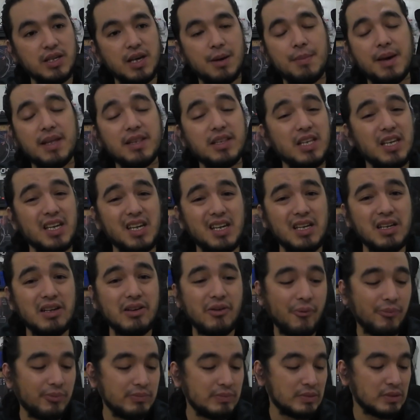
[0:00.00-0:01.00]
70.
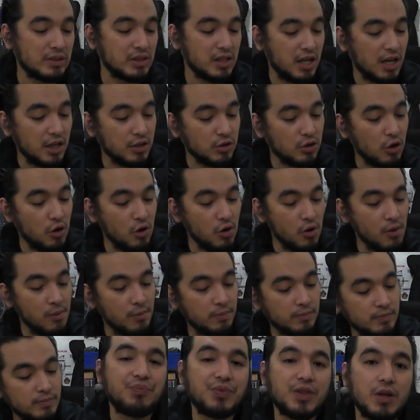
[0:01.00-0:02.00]
Ito,
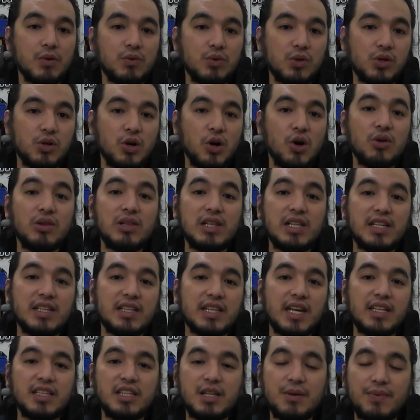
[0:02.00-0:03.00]
for only
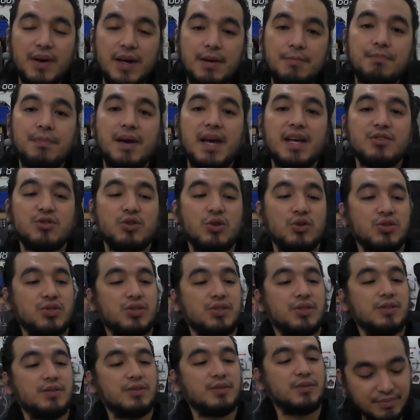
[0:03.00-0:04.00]
95 pesos.
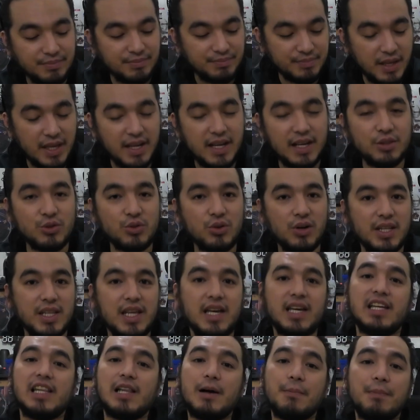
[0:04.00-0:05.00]
Kaya eh, ganito ka
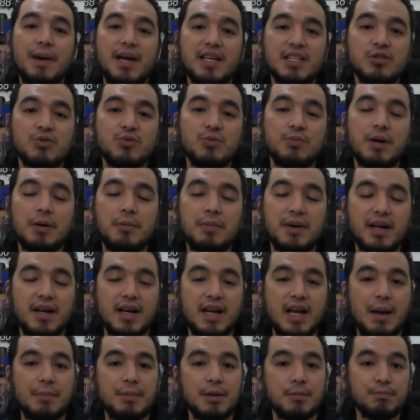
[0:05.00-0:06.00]
na ilang beses mo pang
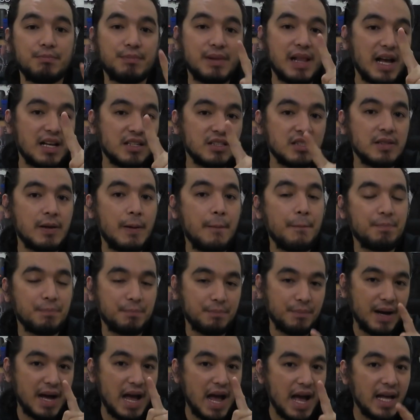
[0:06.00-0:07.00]
magagamit. Plus,
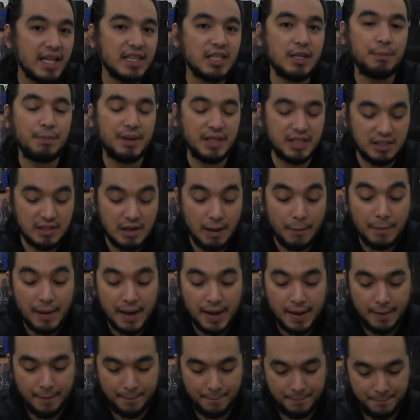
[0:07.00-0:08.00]
makakatipid ka pa.
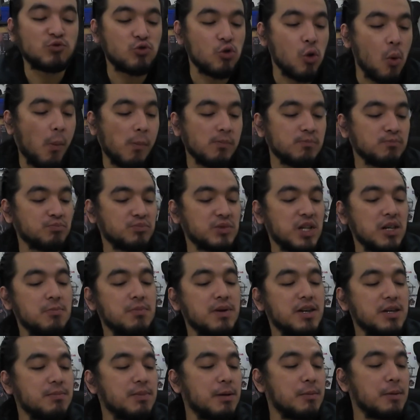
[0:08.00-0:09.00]
May
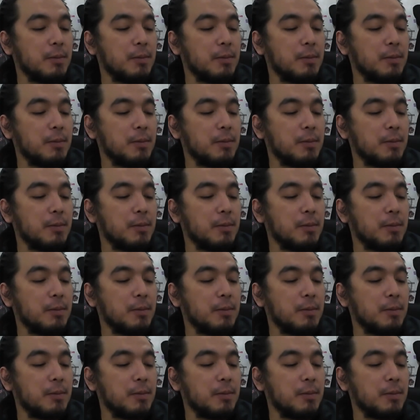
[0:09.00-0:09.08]
iba-iba